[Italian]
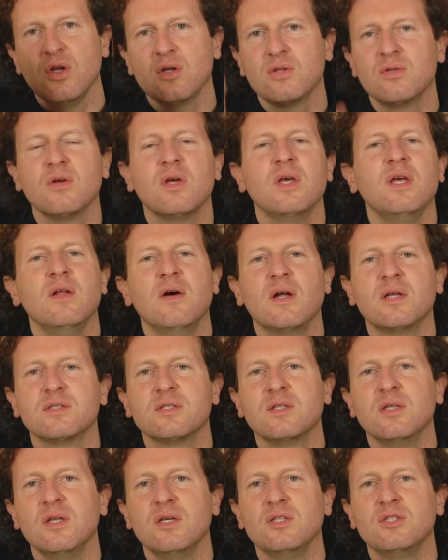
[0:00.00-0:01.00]
8 kHz
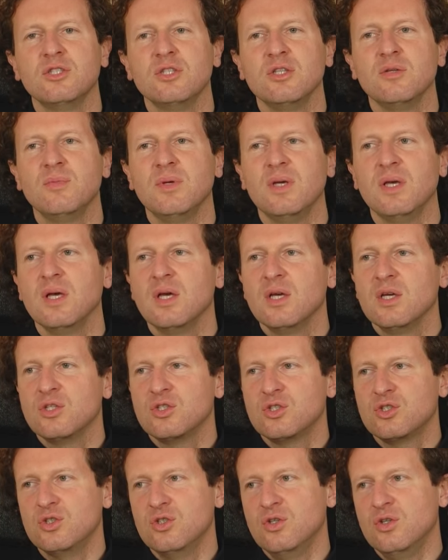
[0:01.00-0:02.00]
di 10 dB,
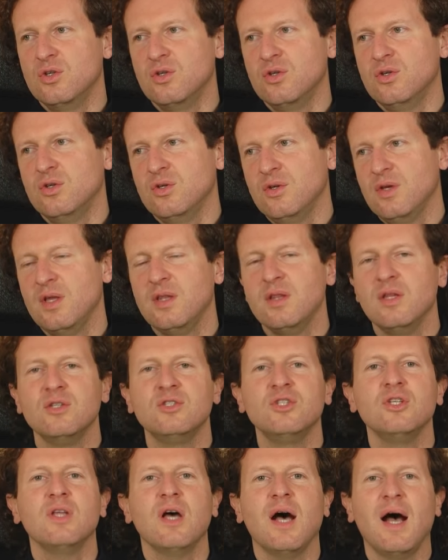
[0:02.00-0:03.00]
sono in
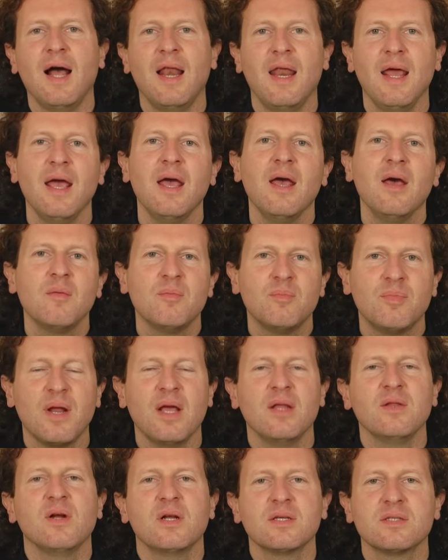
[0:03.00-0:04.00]
digitale,
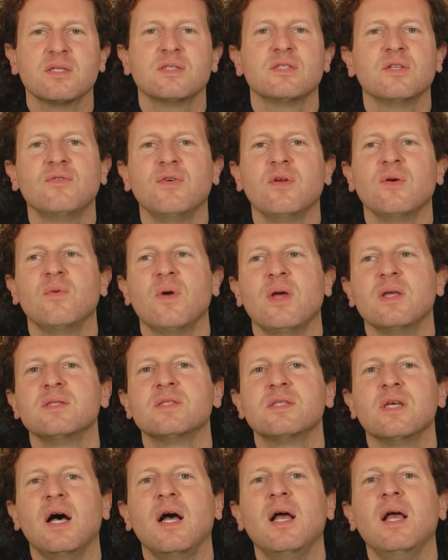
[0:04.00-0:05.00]
prendo la stessa
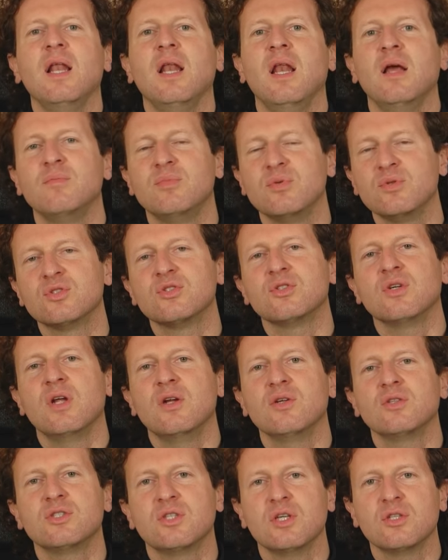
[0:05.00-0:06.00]
frequenza, la busto
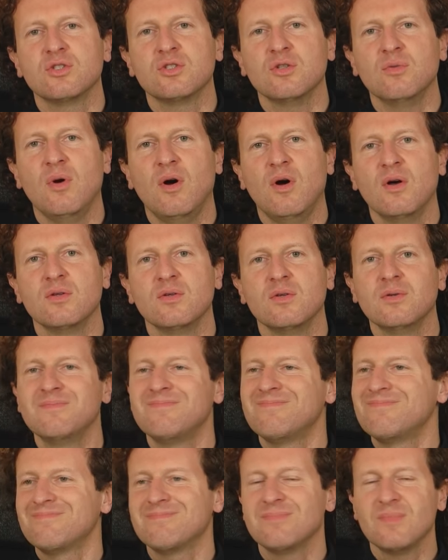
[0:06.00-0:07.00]
nello stesso modo
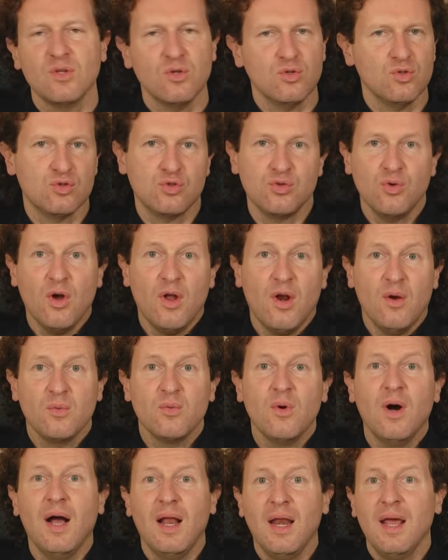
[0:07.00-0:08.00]
non suona
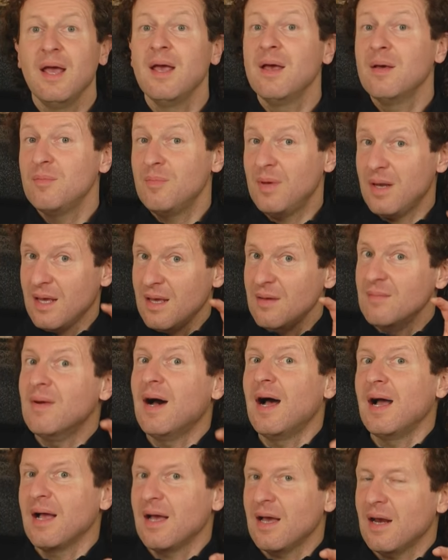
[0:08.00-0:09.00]
uguale perché
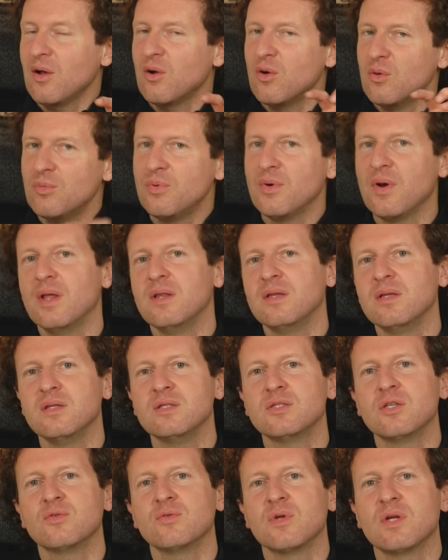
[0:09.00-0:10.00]
manca la componente di
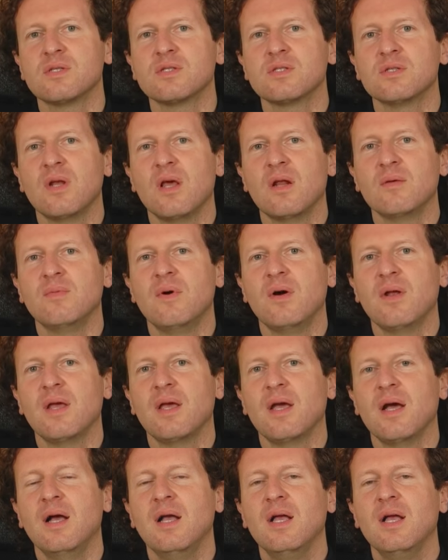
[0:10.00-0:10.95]
saturazione armonica.